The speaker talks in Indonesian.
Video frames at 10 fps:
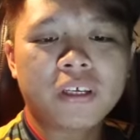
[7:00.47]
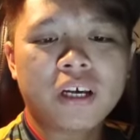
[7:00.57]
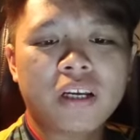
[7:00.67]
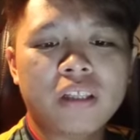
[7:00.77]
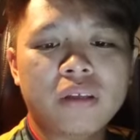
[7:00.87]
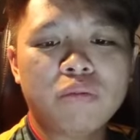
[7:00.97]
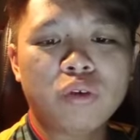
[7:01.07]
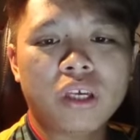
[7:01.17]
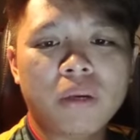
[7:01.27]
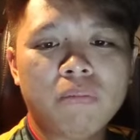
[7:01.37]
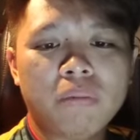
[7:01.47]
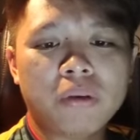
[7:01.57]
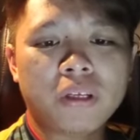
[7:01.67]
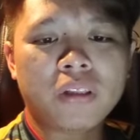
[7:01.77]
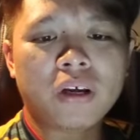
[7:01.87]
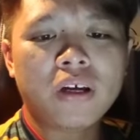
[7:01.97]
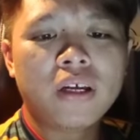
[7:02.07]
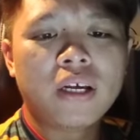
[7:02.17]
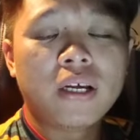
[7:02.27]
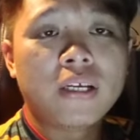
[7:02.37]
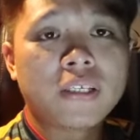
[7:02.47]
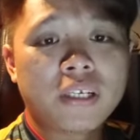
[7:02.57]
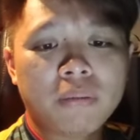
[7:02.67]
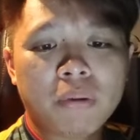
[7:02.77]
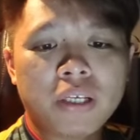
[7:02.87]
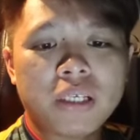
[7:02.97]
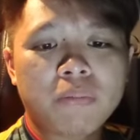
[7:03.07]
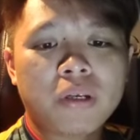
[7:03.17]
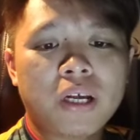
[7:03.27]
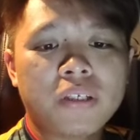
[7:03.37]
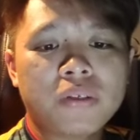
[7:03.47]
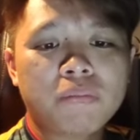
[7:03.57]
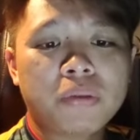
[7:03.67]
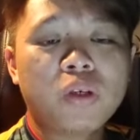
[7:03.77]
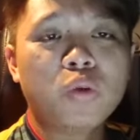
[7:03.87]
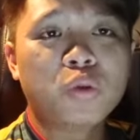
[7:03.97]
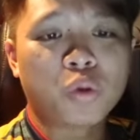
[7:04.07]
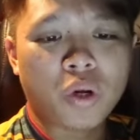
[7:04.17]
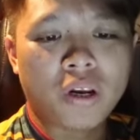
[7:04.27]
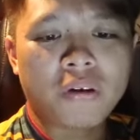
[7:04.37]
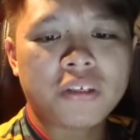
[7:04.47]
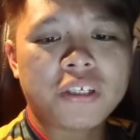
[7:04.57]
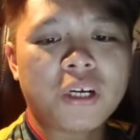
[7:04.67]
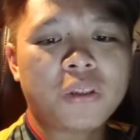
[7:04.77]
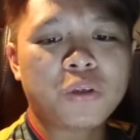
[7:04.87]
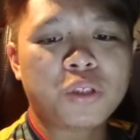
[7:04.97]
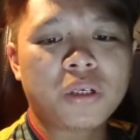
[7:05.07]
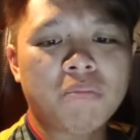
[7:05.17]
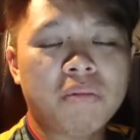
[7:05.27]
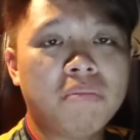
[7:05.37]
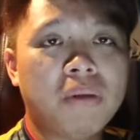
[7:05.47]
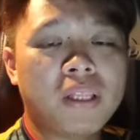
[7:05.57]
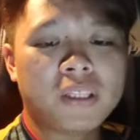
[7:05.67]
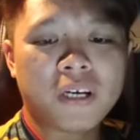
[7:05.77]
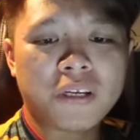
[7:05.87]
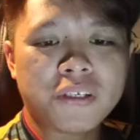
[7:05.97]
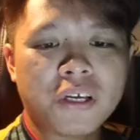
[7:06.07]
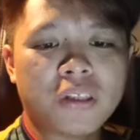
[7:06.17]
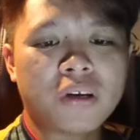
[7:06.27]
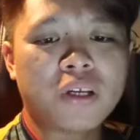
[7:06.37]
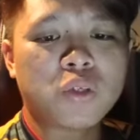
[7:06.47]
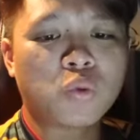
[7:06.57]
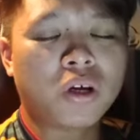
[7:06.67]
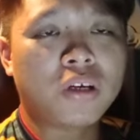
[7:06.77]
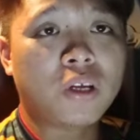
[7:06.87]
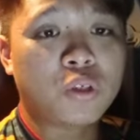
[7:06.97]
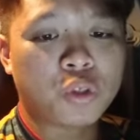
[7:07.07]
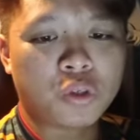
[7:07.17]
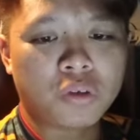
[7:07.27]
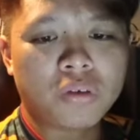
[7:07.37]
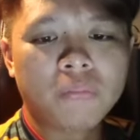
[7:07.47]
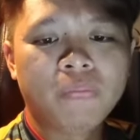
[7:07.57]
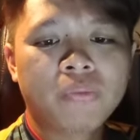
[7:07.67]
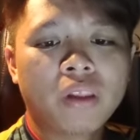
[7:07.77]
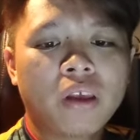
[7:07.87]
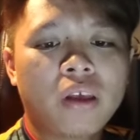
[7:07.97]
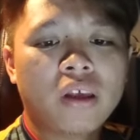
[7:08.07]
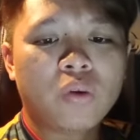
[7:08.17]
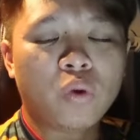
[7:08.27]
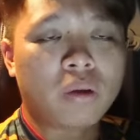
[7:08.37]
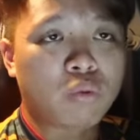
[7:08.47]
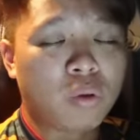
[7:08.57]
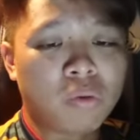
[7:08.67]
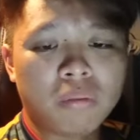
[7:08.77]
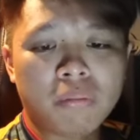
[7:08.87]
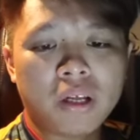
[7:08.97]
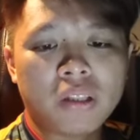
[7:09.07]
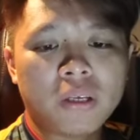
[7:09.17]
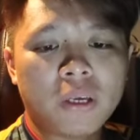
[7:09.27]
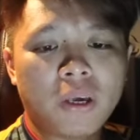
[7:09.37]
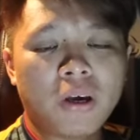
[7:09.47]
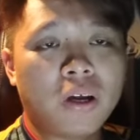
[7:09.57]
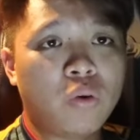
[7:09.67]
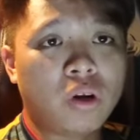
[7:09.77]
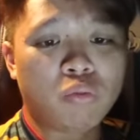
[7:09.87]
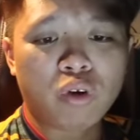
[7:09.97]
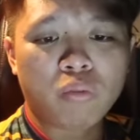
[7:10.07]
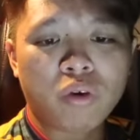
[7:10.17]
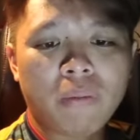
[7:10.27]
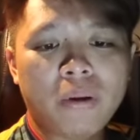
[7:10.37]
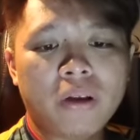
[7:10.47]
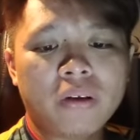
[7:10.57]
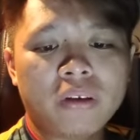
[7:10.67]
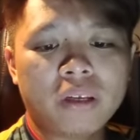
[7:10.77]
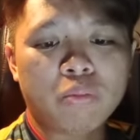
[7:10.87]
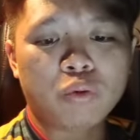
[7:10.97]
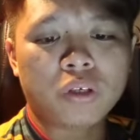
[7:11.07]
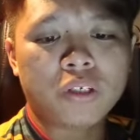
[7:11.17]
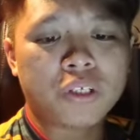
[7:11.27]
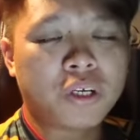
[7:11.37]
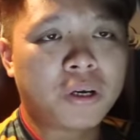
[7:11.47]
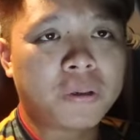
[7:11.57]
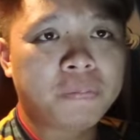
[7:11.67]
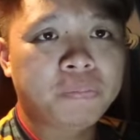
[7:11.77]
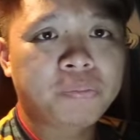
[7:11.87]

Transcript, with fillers: ketika ditemui pemberita selepas peluncuran strategi pembanterasan rasuah nasional 2024 hingga 2028 di Putrajaya.